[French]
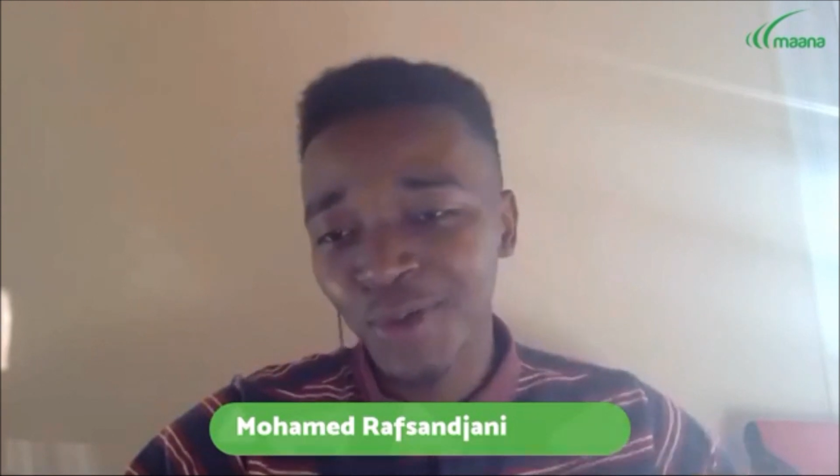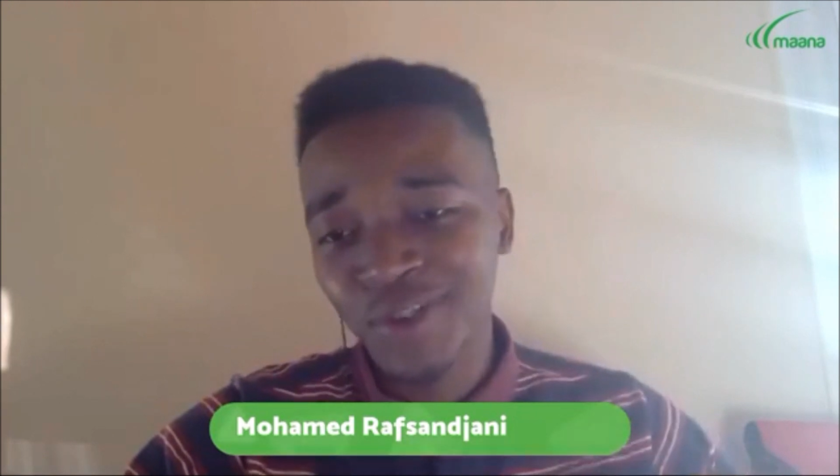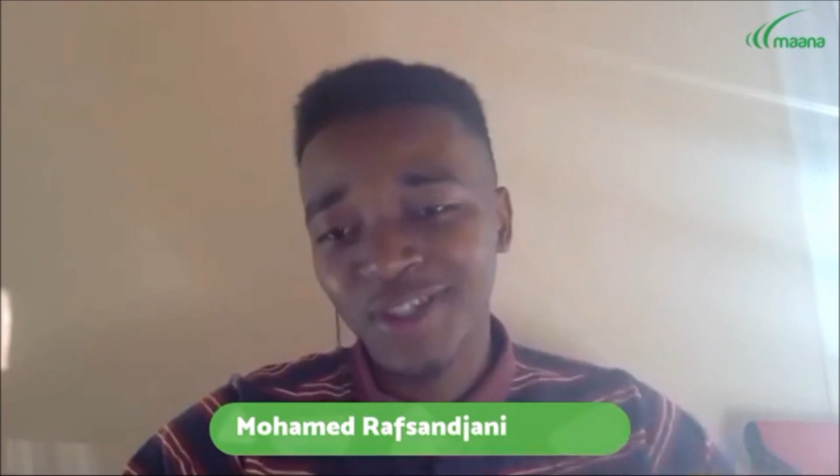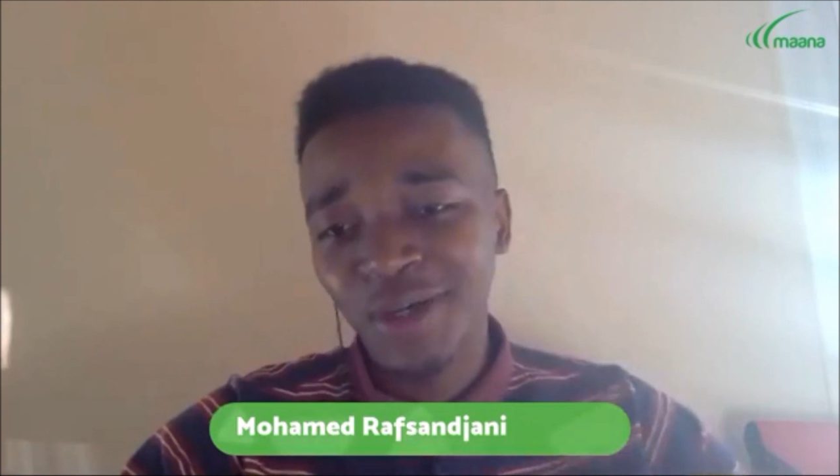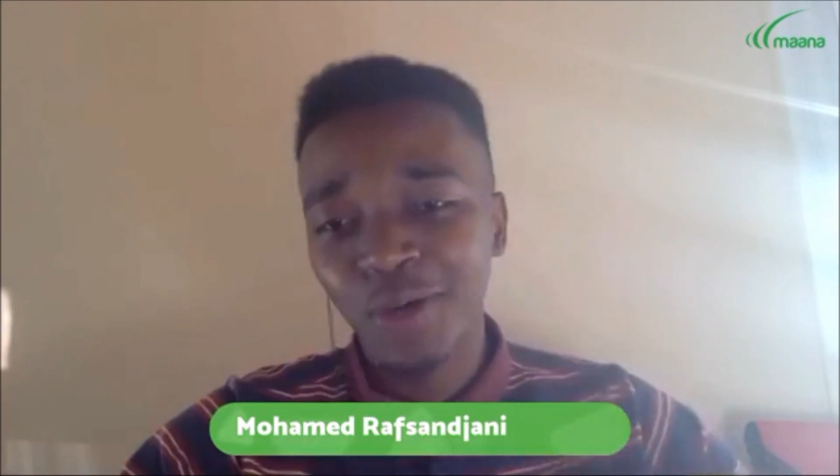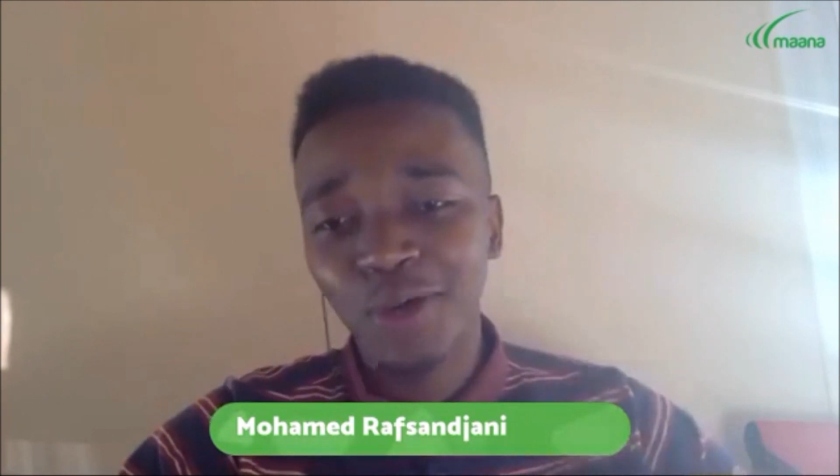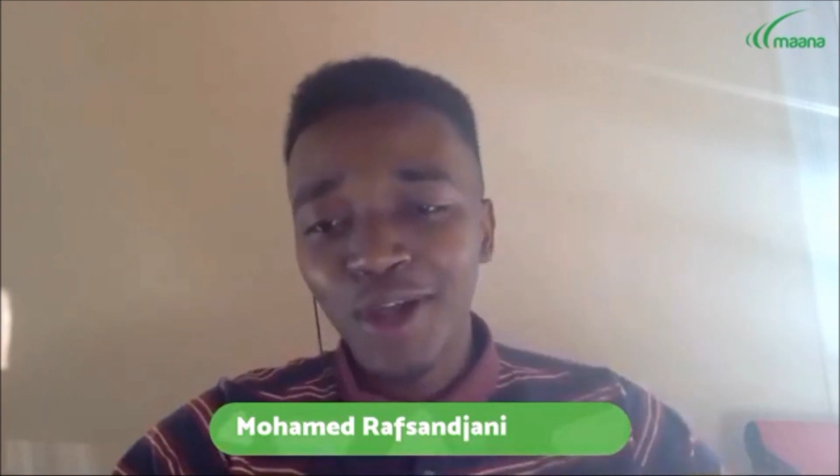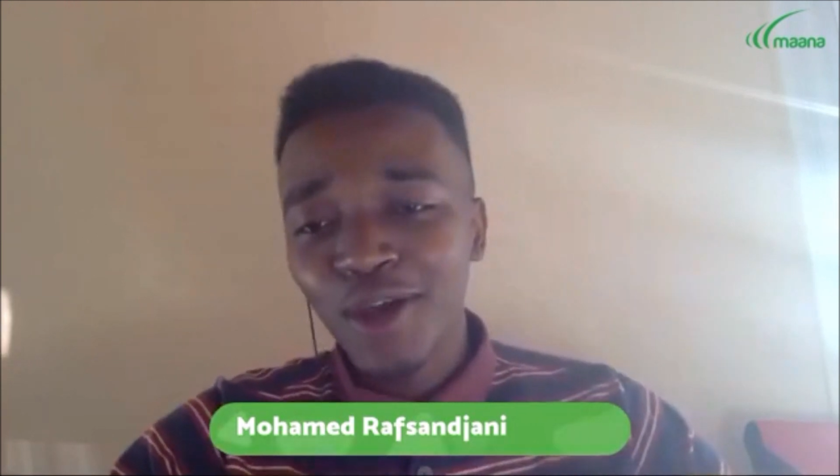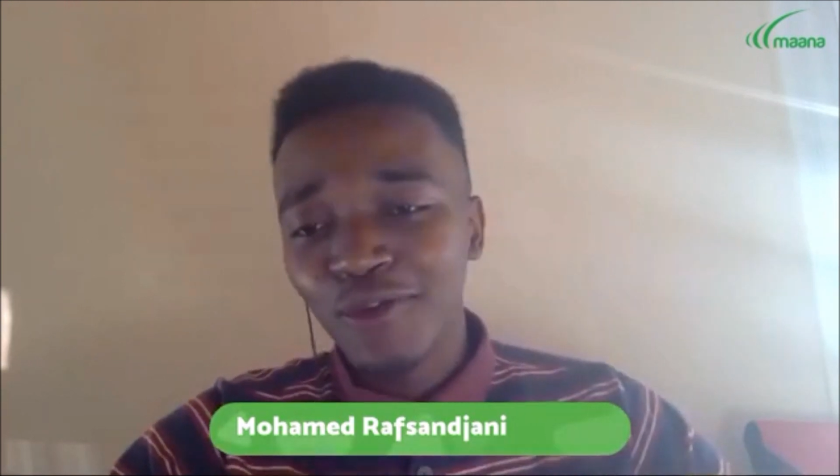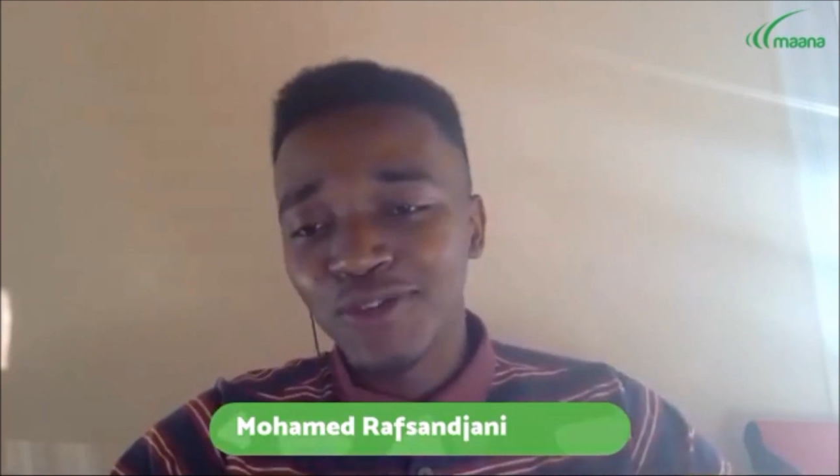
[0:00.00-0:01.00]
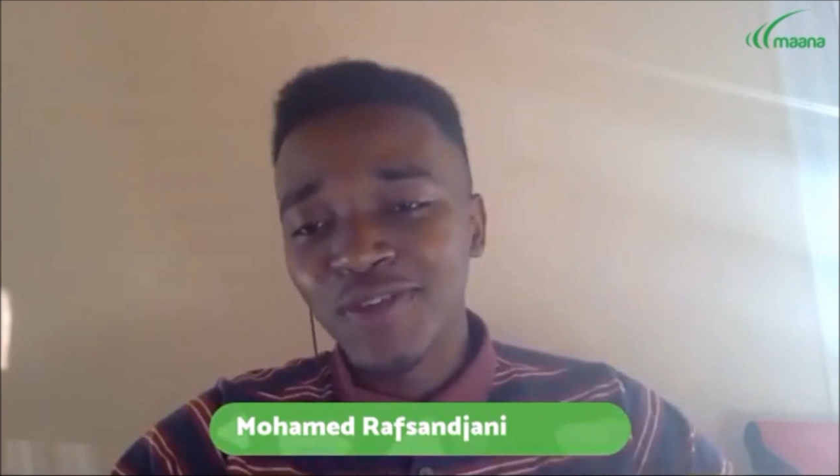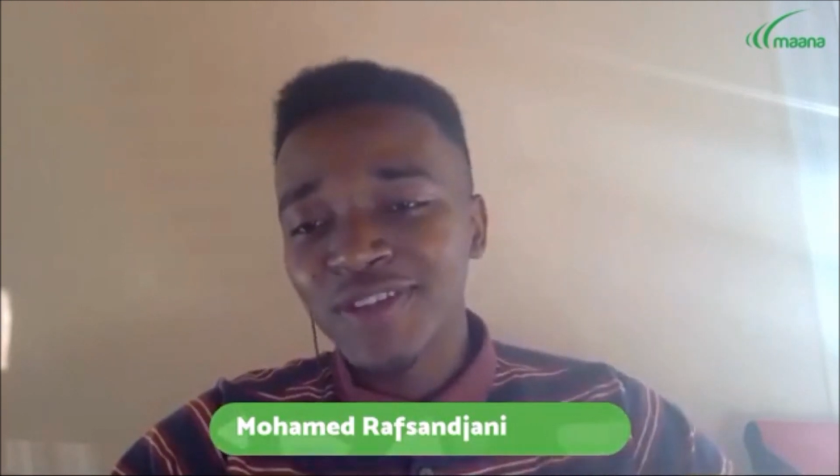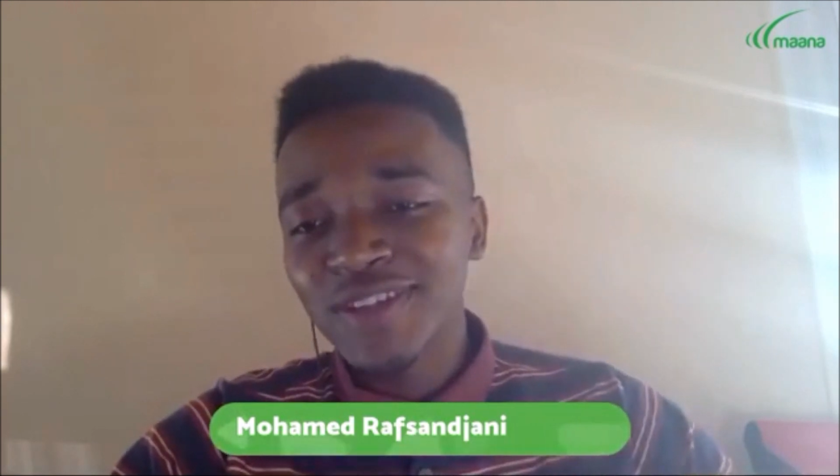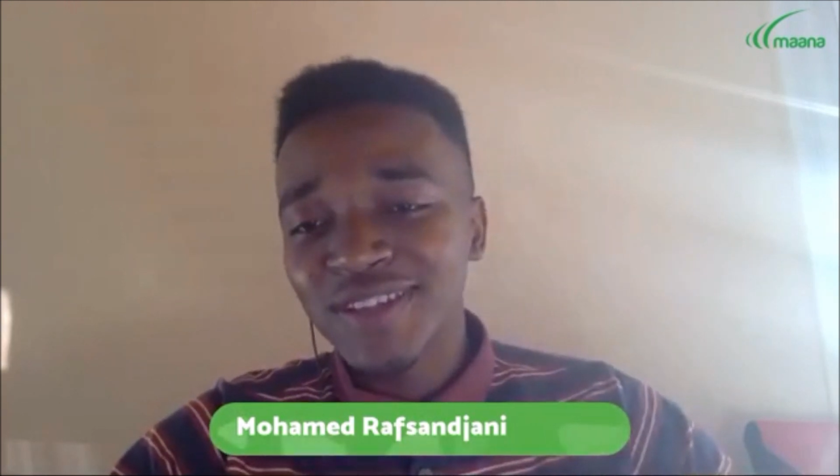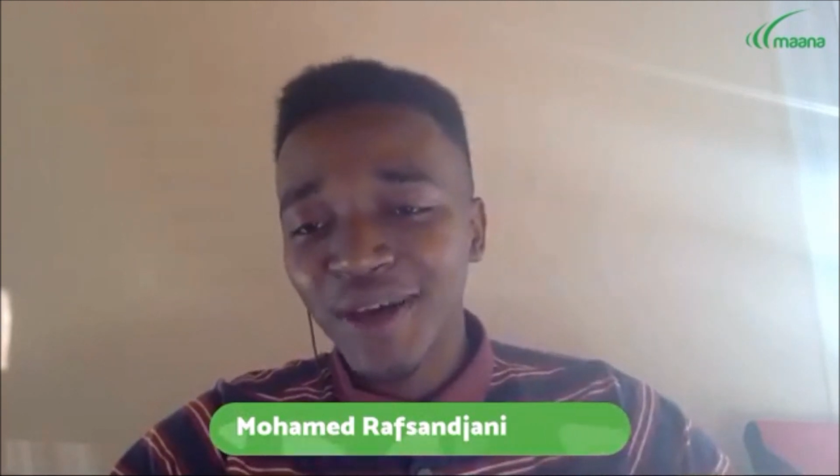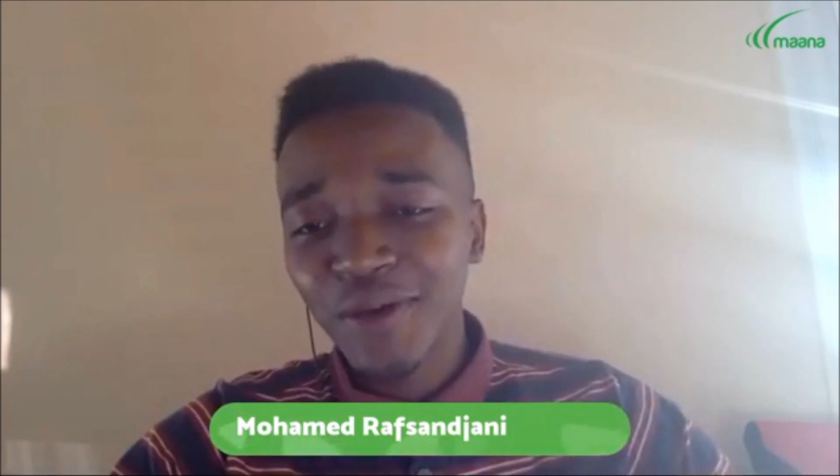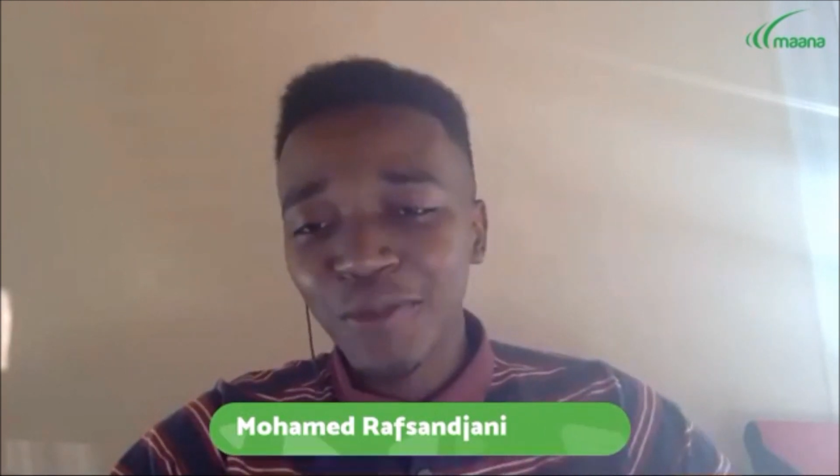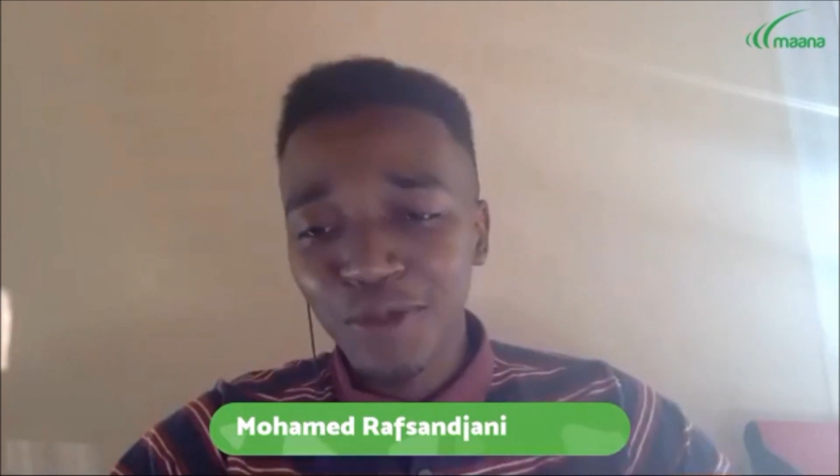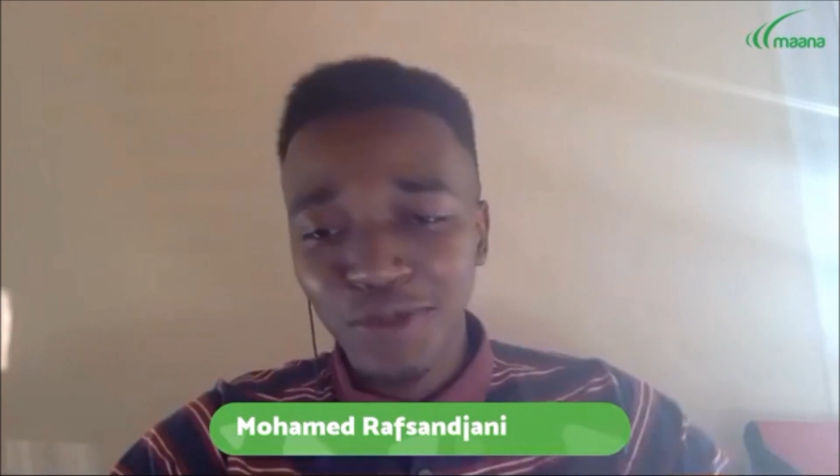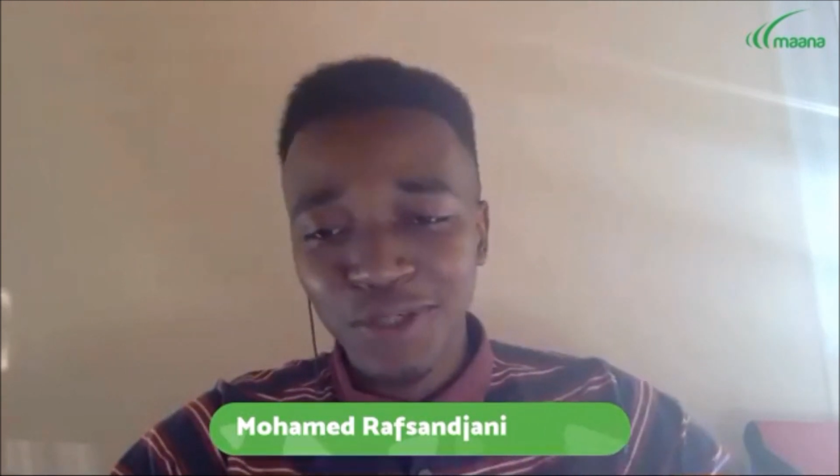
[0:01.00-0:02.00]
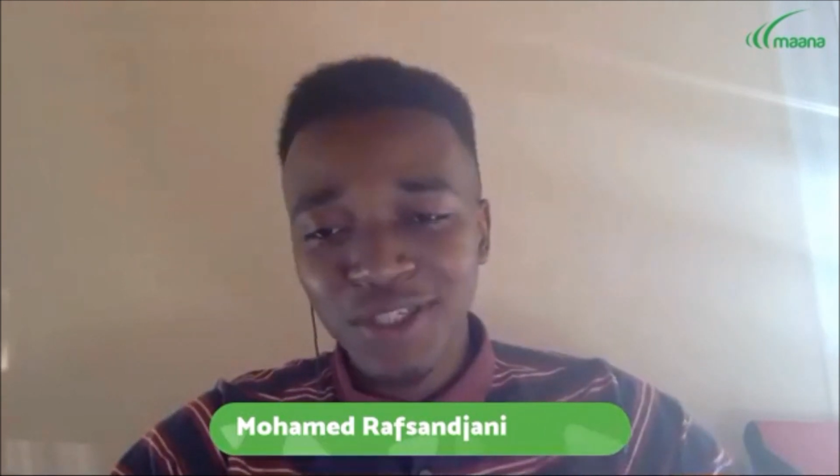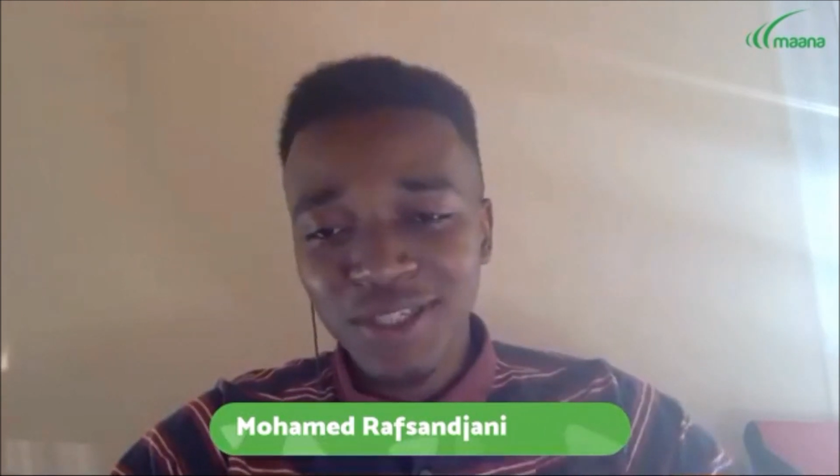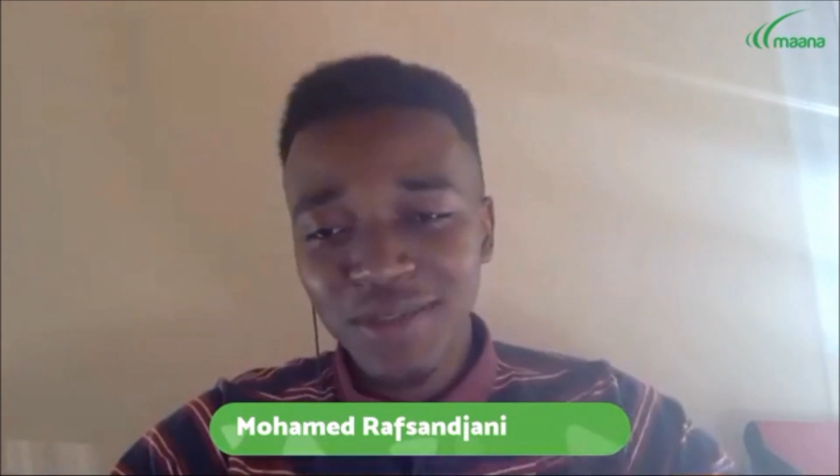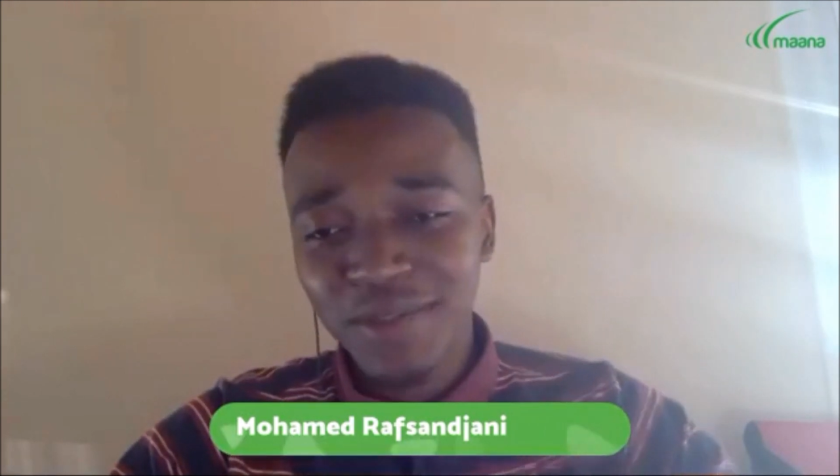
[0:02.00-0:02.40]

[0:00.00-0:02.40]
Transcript: C'est-à-dire que vous avez des arguments juridiques,